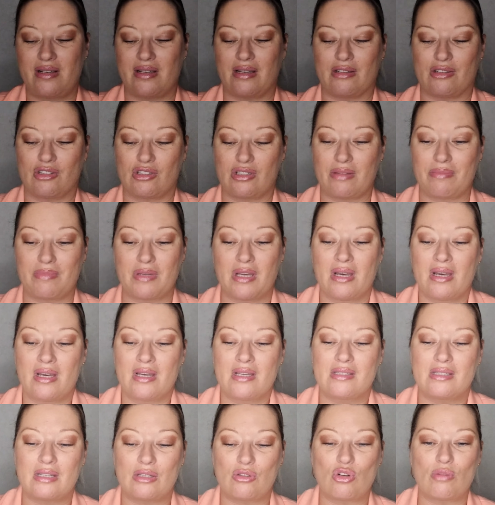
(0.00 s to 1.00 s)
et
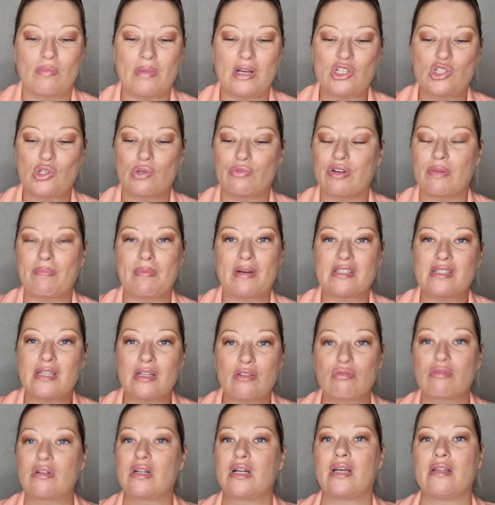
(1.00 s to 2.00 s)
C'est dommage qu'on ne fait pas ça
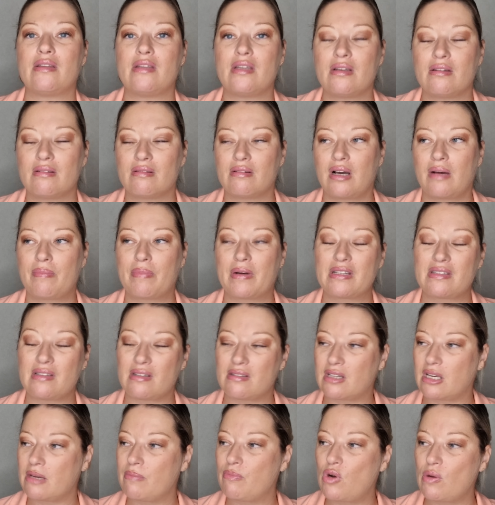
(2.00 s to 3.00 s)
toute l'année. Après, ça
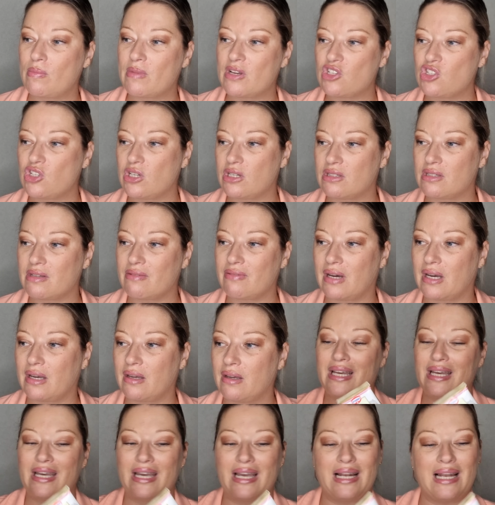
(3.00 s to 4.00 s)
serait moins magique, c'est vrai.
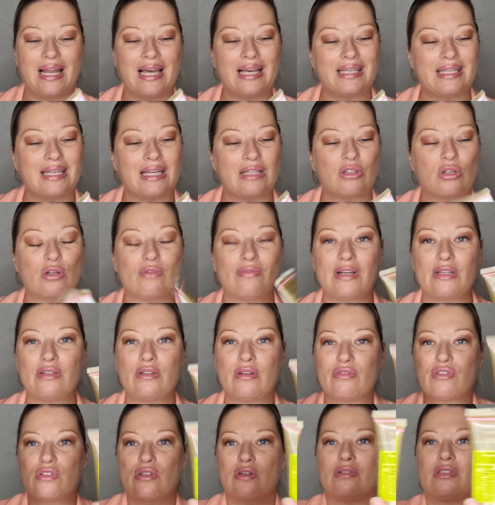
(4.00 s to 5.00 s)
Et là,
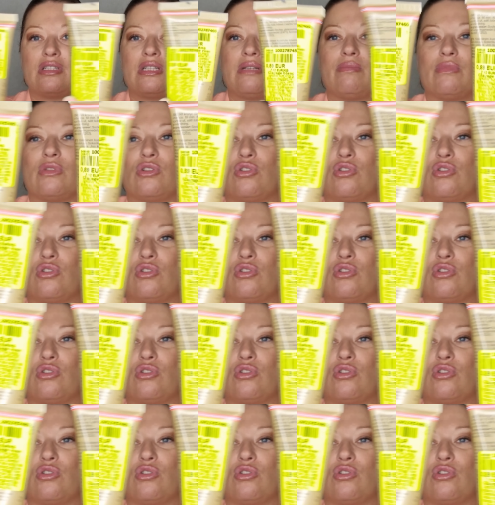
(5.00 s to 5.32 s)
89 centimes.